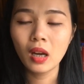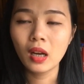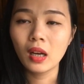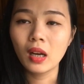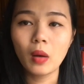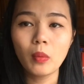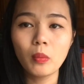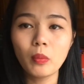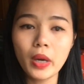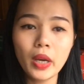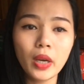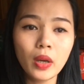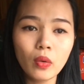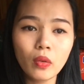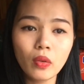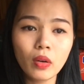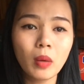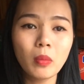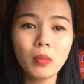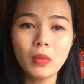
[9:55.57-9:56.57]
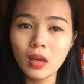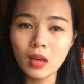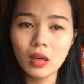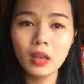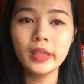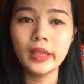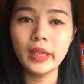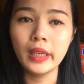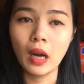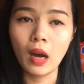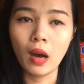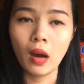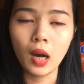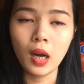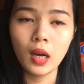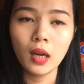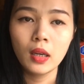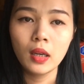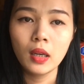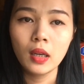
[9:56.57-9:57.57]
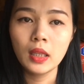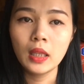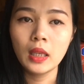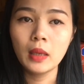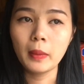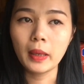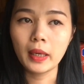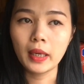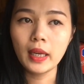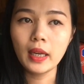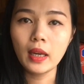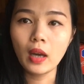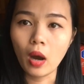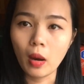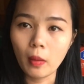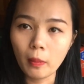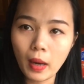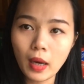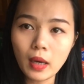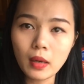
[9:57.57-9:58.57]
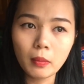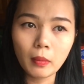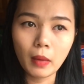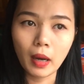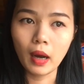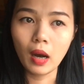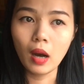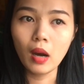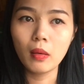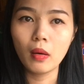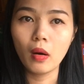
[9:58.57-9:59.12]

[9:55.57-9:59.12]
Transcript: không yêu không ưa gì họ nhưng mà khi họ mất mà họ,